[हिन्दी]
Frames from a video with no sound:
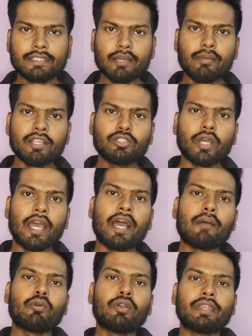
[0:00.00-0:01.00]
इसके बाद जो है
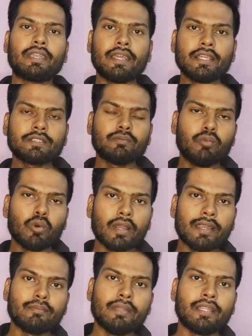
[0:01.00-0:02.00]
आपको टेस्ट
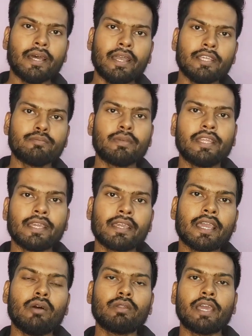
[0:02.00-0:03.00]
बुकलेट मिलता है इसमें देखिए
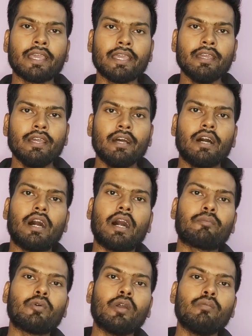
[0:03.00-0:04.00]
क्या होता है कि
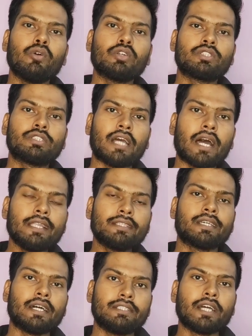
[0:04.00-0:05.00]
आपको ऑलमोस्ट
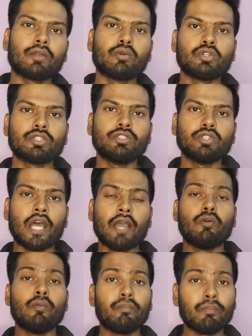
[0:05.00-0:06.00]
चालीस हजार क्वेश्चन जो है
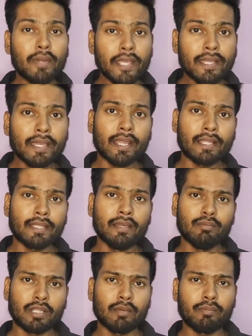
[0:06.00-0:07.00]
वो प्री के रहते हैं
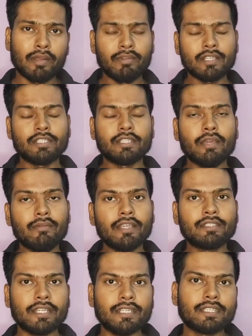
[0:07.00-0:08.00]
मतलब प्रीवियस जितने भी
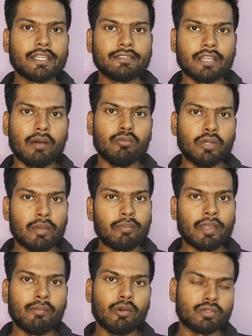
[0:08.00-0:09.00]
स्टेट्स के एग्जाम हुए
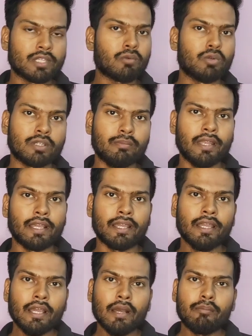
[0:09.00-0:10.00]
प्री में उसे क्वेश्चन मिलेंगे
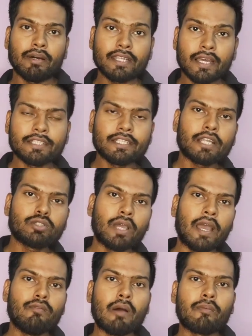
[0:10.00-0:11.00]
पंद्रह हजार जो
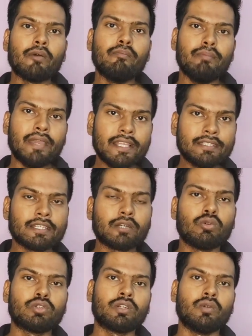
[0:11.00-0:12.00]
है वो आपको मेंस के
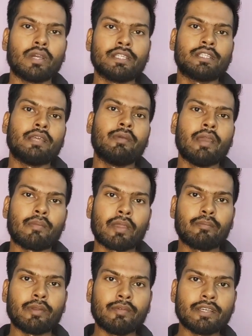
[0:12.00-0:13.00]
क्वेश्चन होंगे जितने भी आपके
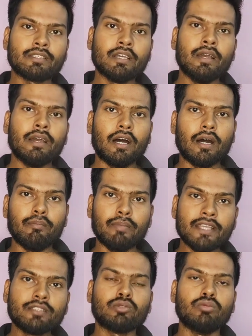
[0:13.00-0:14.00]
प्रीवियस
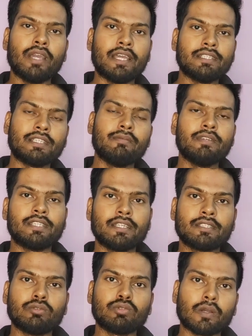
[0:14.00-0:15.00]
मेंस हुए हैं जितने भी
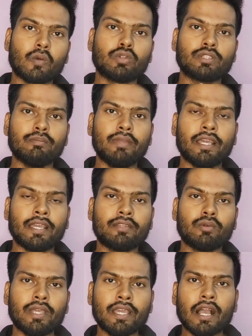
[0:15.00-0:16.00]
स्टेट्स के उसके क्वेश्चन मिलेंगे
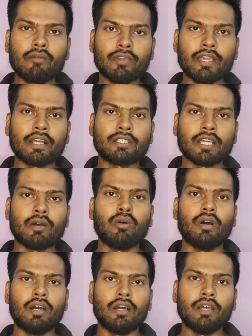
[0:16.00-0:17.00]
तो ये काफी एक अच्छा
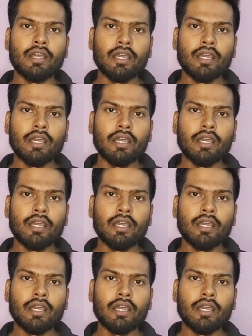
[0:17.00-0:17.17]
आ,